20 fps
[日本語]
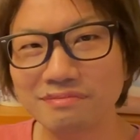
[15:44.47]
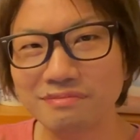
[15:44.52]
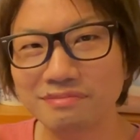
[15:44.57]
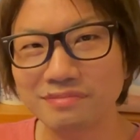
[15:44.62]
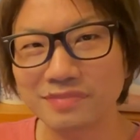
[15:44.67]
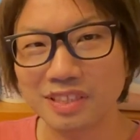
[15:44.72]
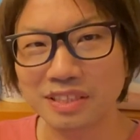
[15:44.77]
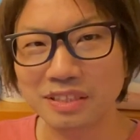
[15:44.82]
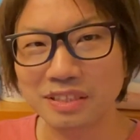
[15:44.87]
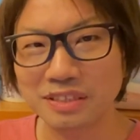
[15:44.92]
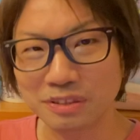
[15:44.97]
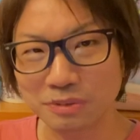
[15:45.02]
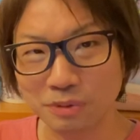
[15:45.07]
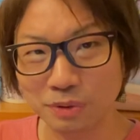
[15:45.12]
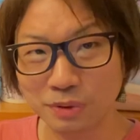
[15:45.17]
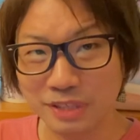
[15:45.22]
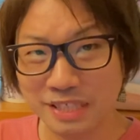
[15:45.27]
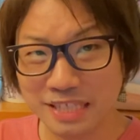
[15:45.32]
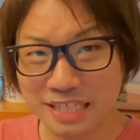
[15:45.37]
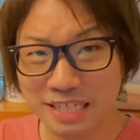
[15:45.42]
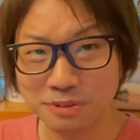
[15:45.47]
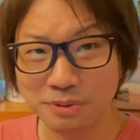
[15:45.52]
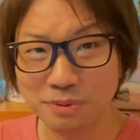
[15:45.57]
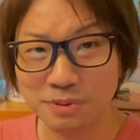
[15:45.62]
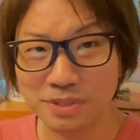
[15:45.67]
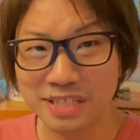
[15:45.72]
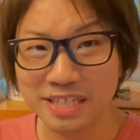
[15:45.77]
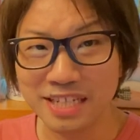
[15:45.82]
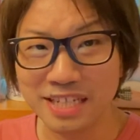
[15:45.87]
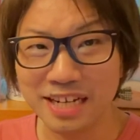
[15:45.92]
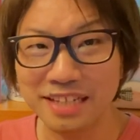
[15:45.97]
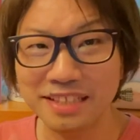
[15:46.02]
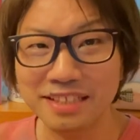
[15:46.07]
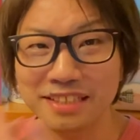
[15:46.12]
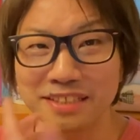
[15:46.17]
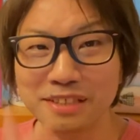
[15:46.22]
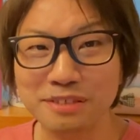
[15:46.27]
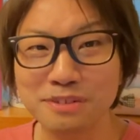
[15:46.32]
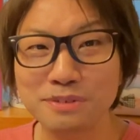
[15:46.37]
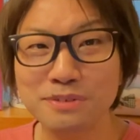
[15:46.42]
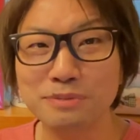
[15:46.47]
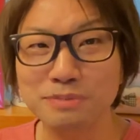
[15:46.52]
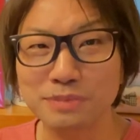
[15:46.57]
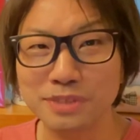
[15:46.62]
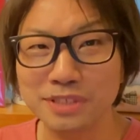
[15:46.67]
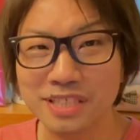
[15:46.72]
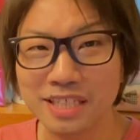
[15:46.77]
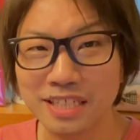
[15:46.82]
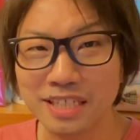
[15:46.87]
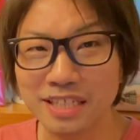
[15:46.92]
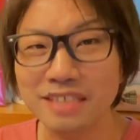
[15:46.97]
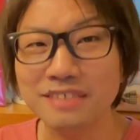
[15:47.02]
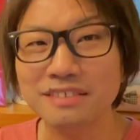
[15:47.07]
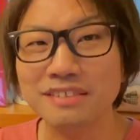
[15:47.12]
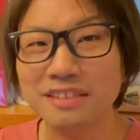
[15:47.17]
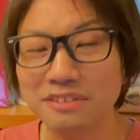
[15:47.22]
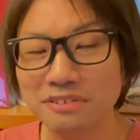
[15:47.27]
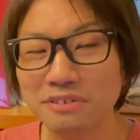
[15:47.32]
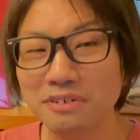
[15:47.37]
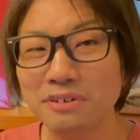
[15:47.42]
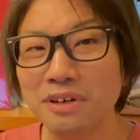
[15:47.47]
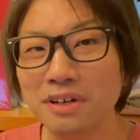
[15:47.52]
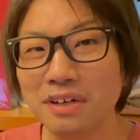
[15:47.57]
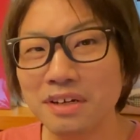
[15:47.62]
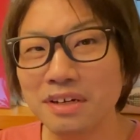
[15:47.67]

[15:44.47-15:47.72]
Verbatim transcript: う、オリジナル5人に入ってきたルルじゃないですけど、